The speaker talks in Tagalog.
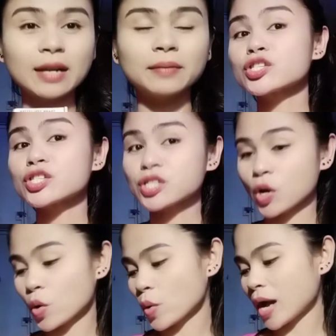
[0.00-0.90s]

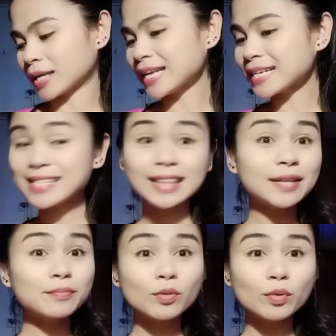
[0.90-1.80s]
So, ang next
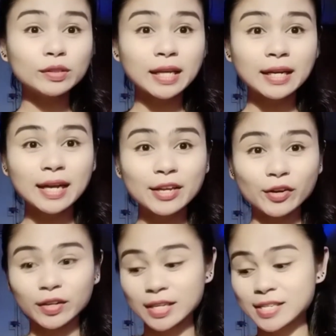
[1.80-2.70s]
nating bubuksan
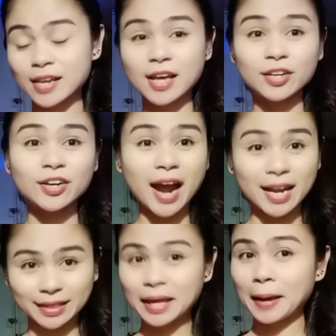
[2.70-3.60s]
ngayon is another
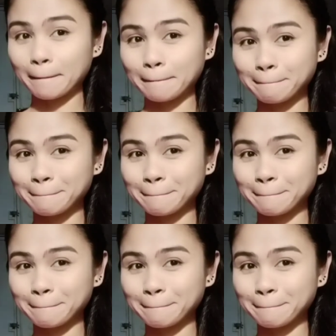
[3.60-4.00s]
item.